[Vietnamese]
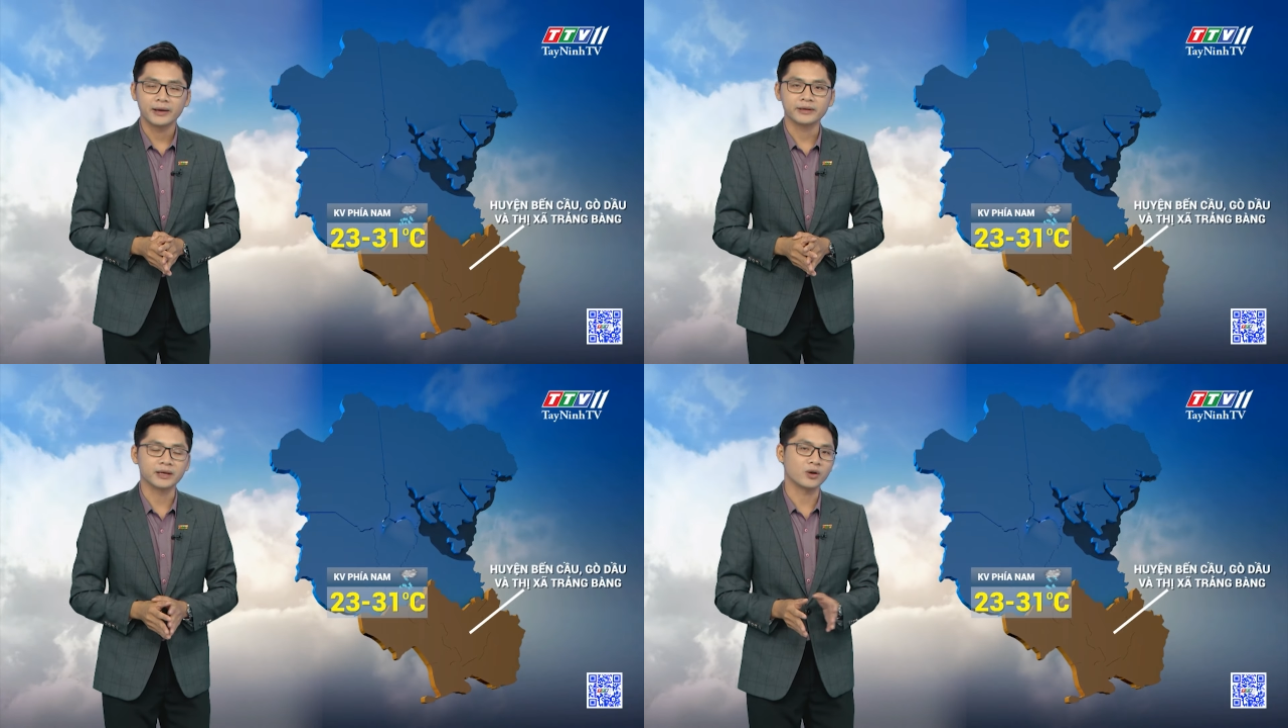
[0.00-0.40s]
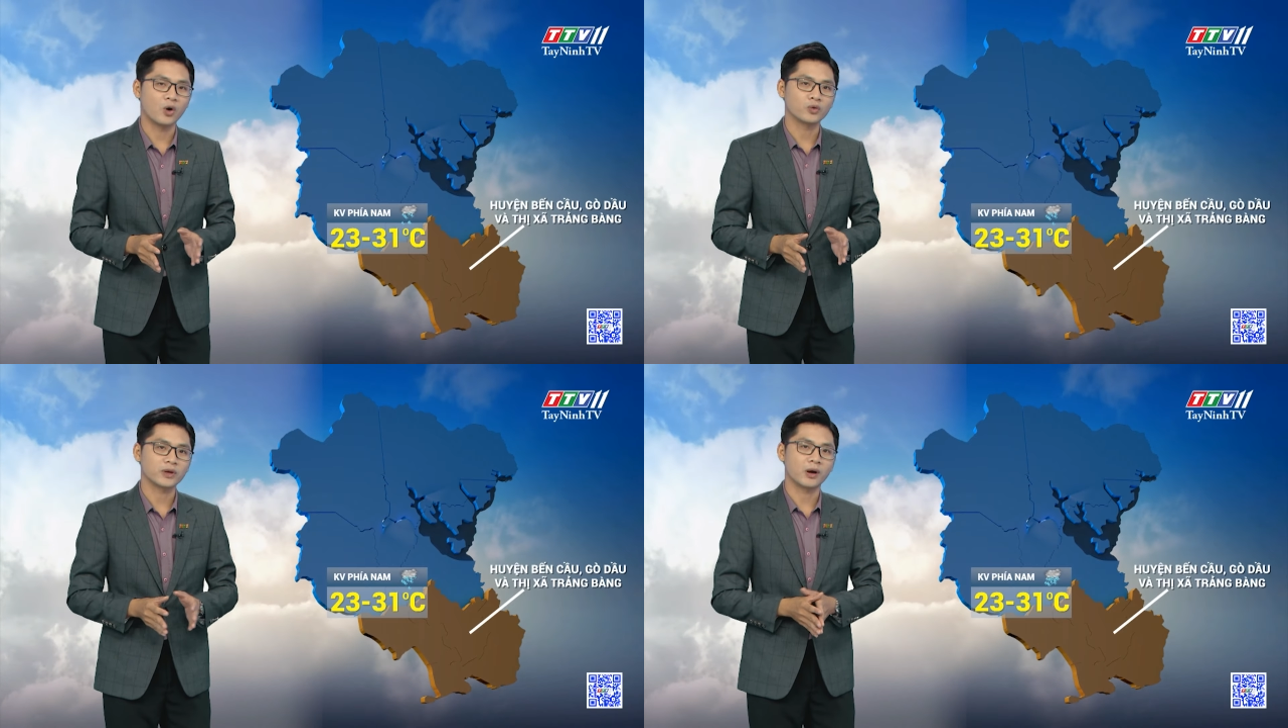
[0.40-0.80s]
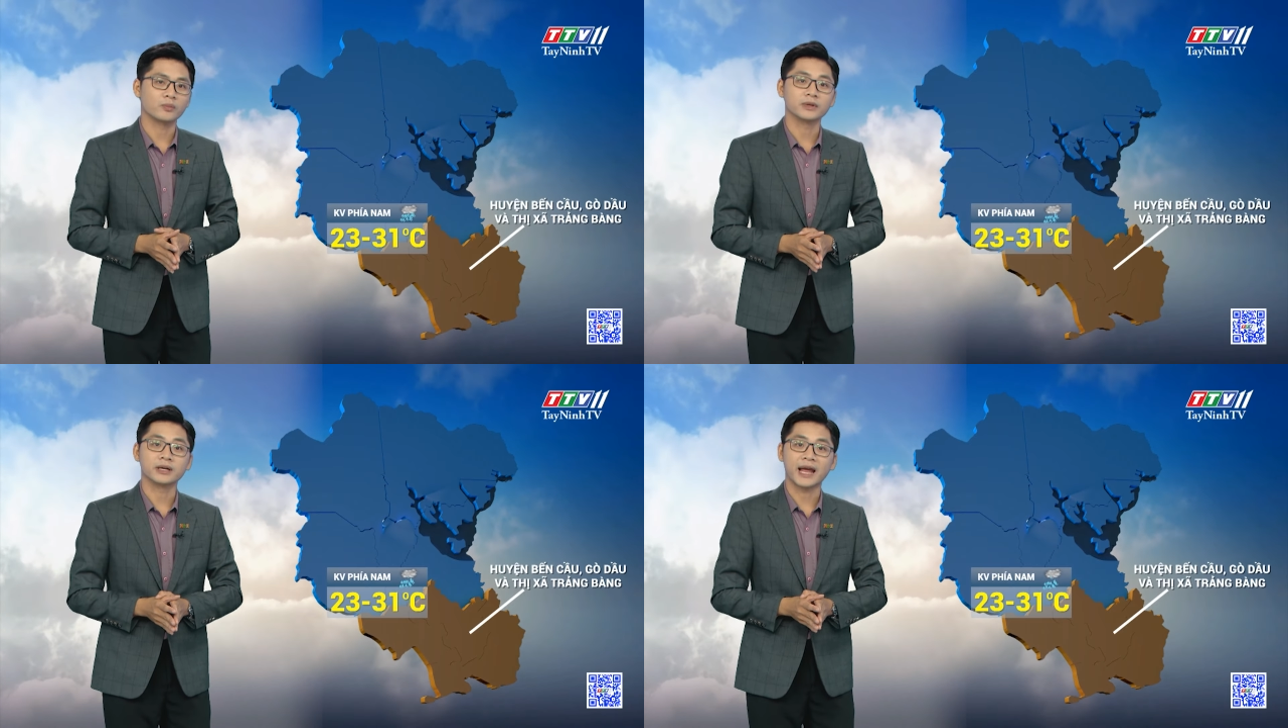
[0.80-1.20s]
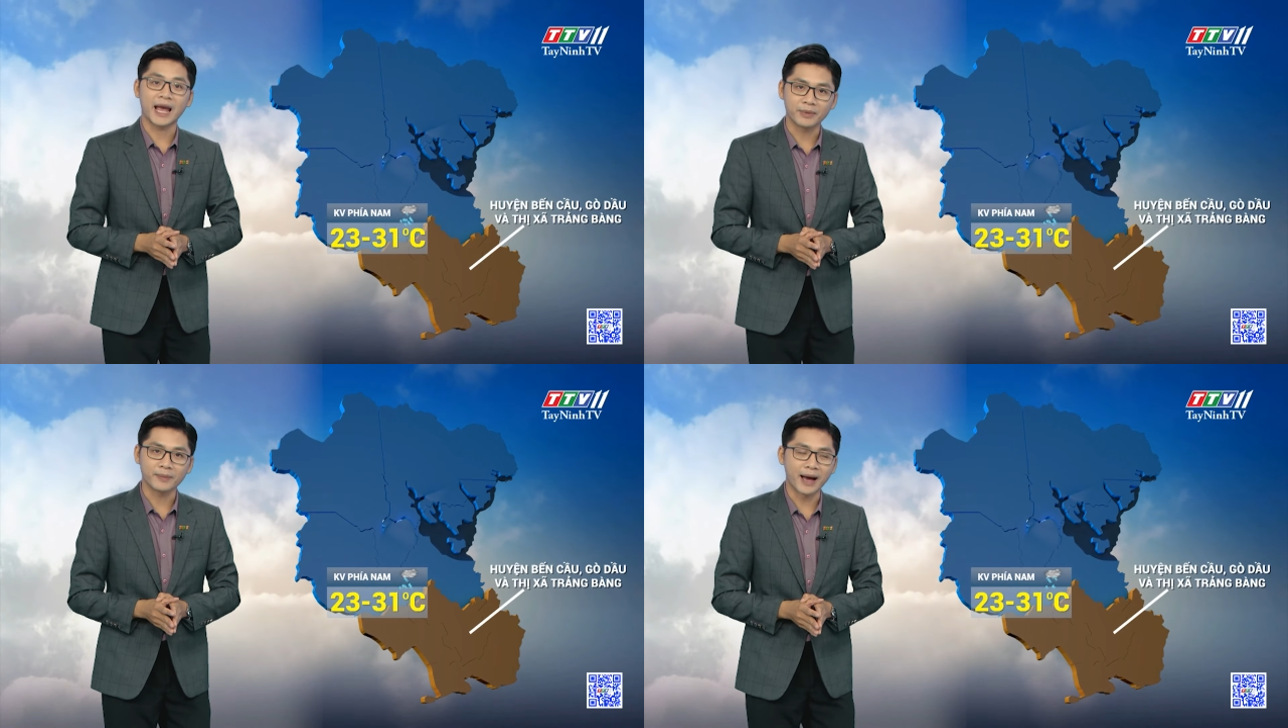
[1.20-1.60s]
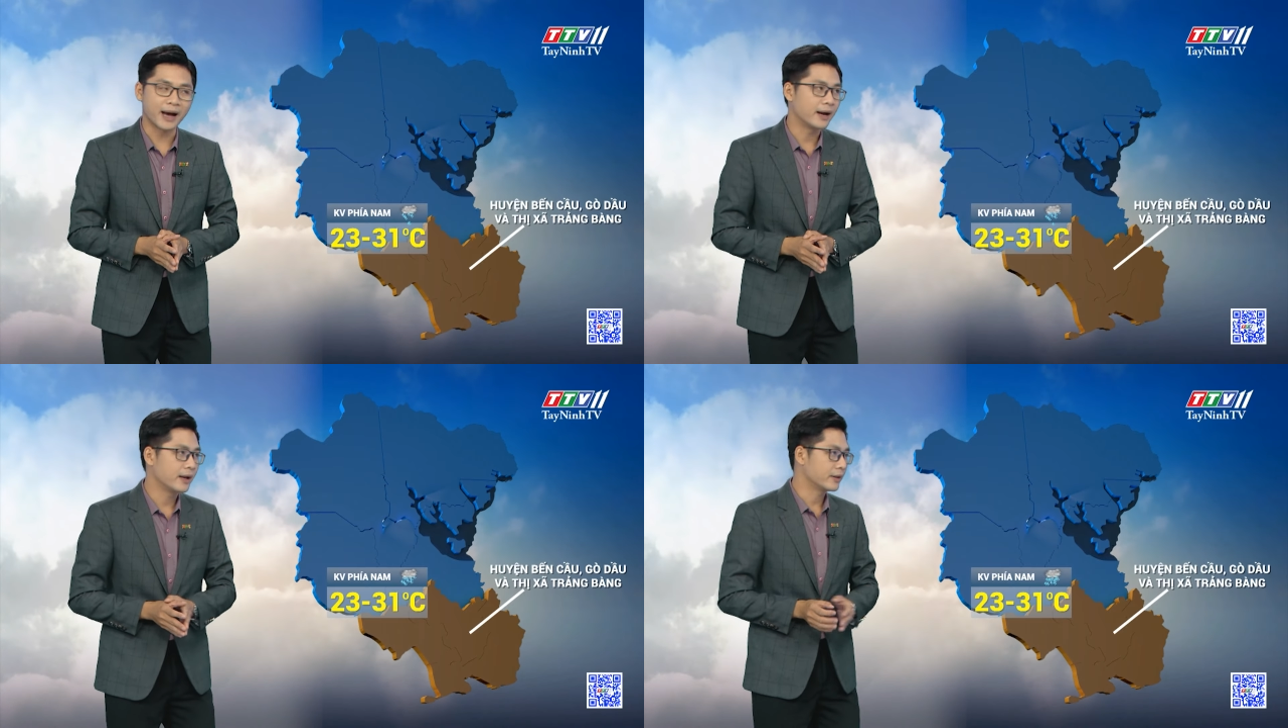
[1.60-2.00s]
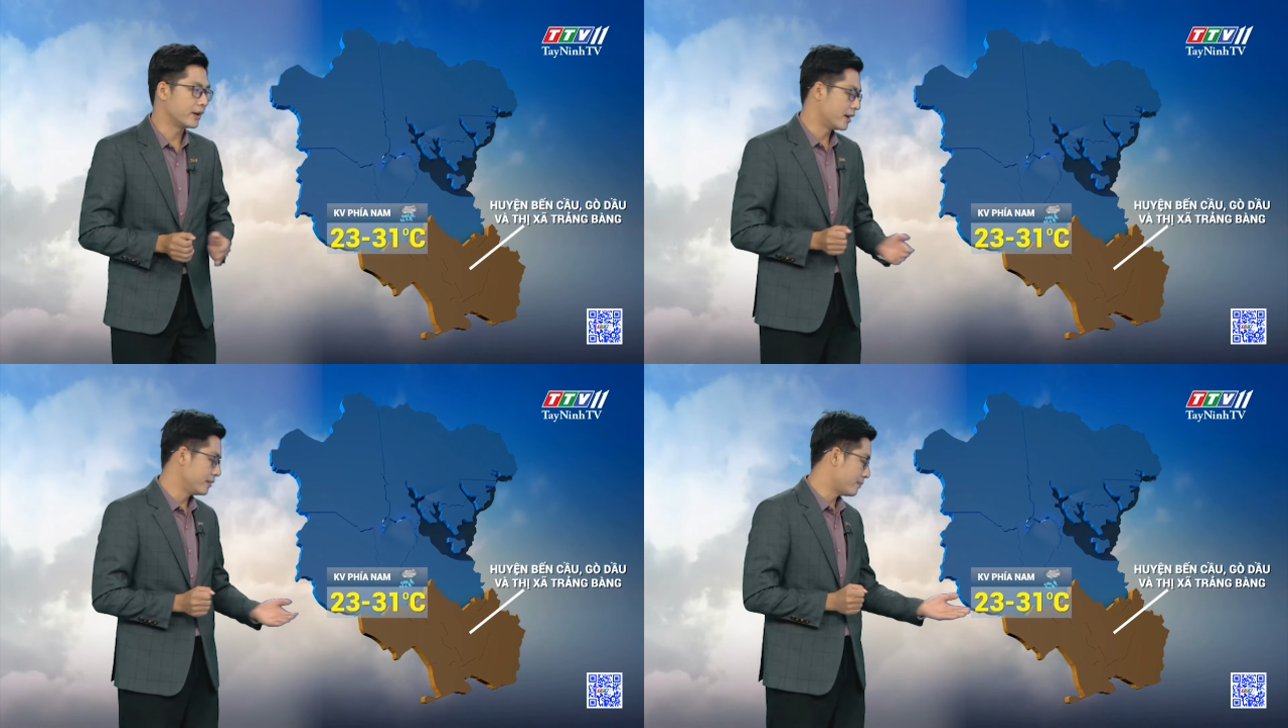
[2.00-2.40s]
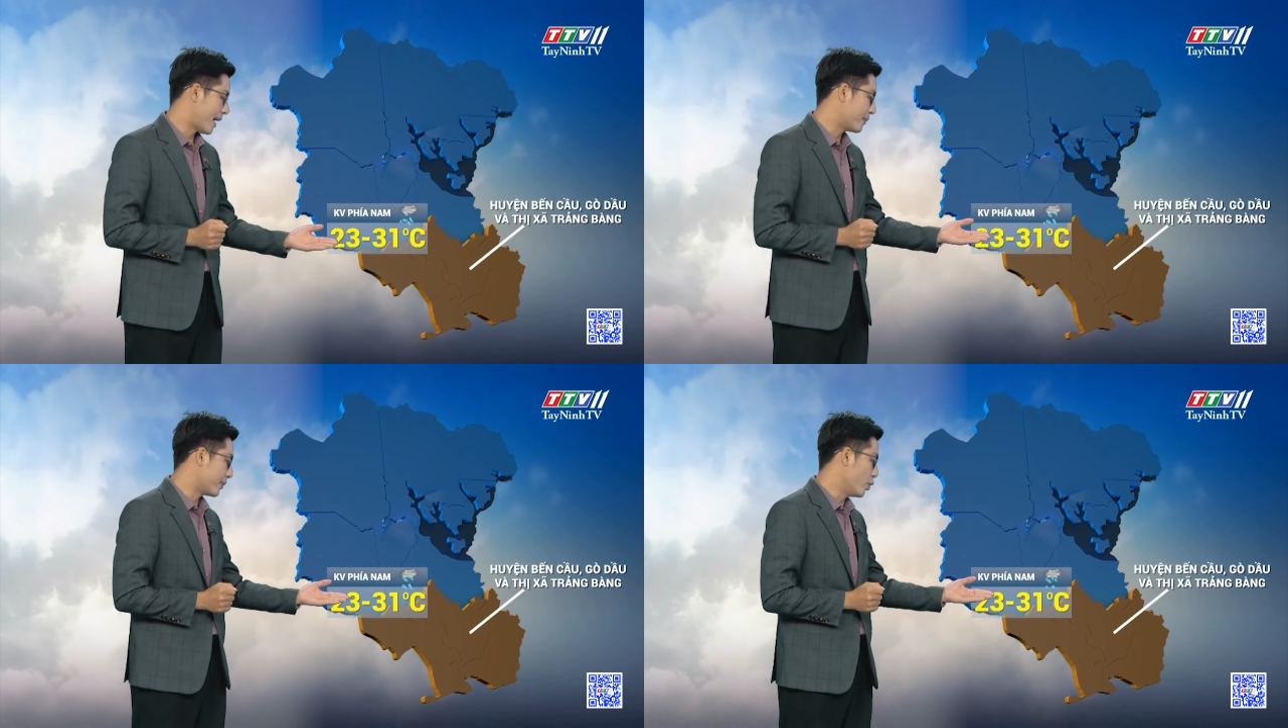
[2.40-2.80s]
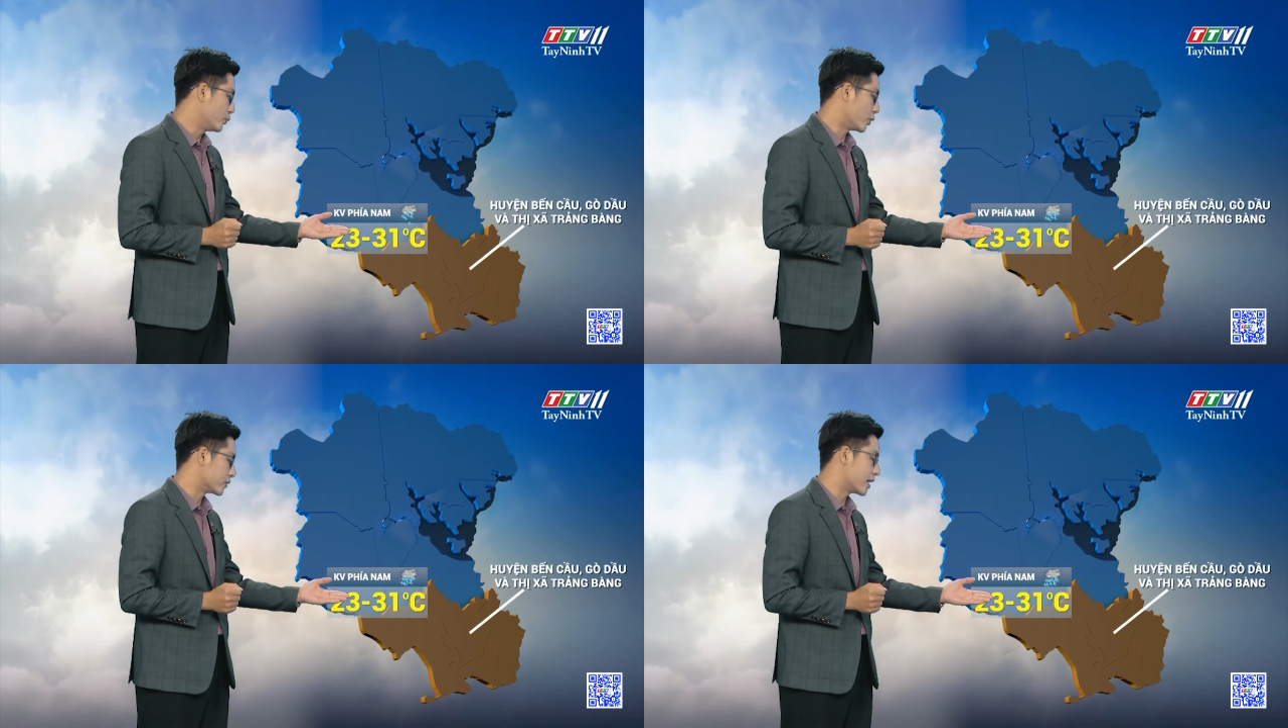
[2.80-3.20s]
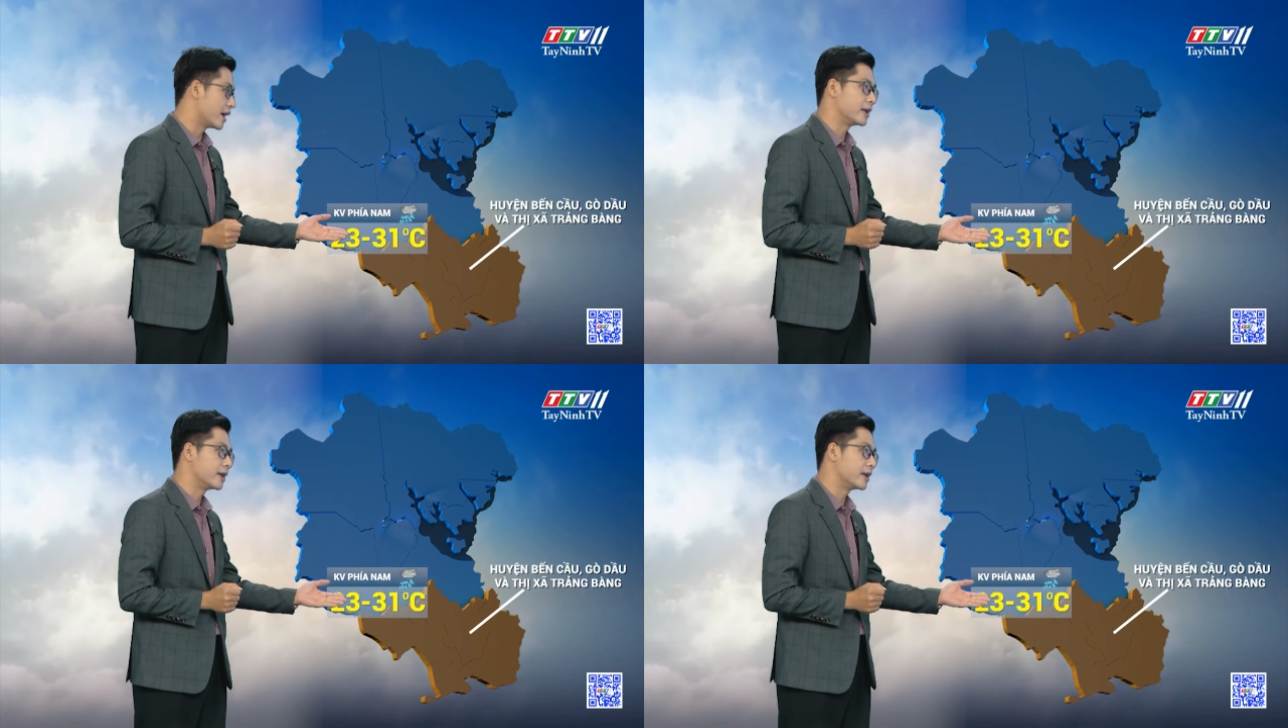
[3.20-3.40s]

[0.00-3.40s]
nhiệt độ dao động từ 23 đến 31 độ C